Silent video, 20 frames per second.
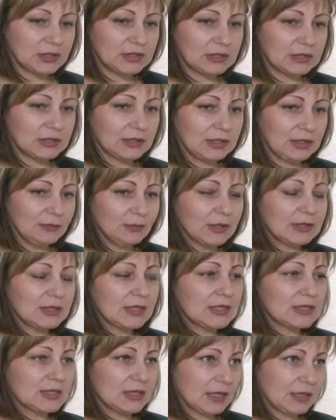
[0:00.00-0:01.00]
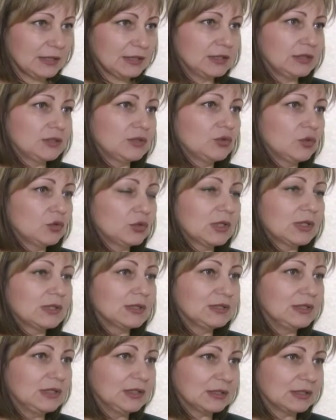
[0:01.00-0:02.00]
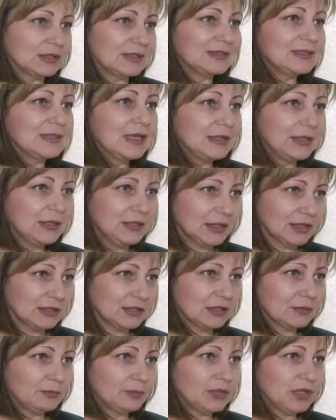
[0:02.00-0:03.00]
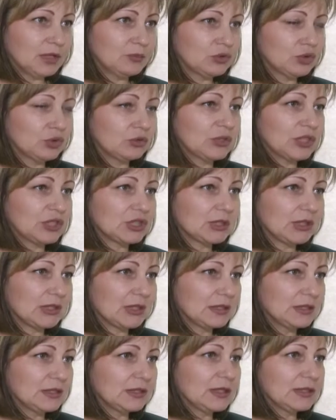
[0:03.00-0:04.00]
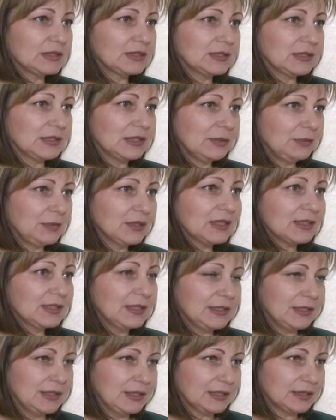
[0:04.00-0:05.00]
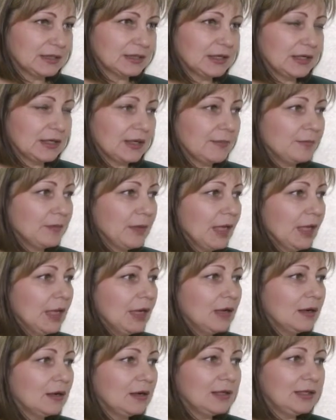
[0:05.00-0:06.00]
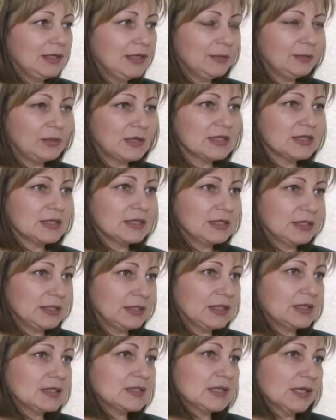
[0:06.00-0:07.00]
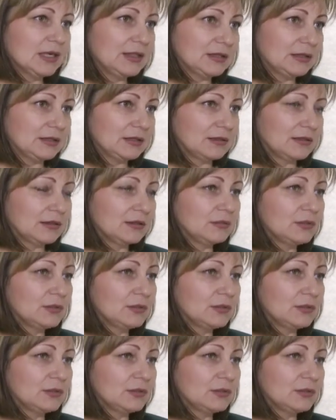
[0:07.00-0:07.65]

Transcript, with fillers: сделать либо на сайте Total Dict Донецк, потому что наша координация именно донецкая, э, либо зайти на сайт э,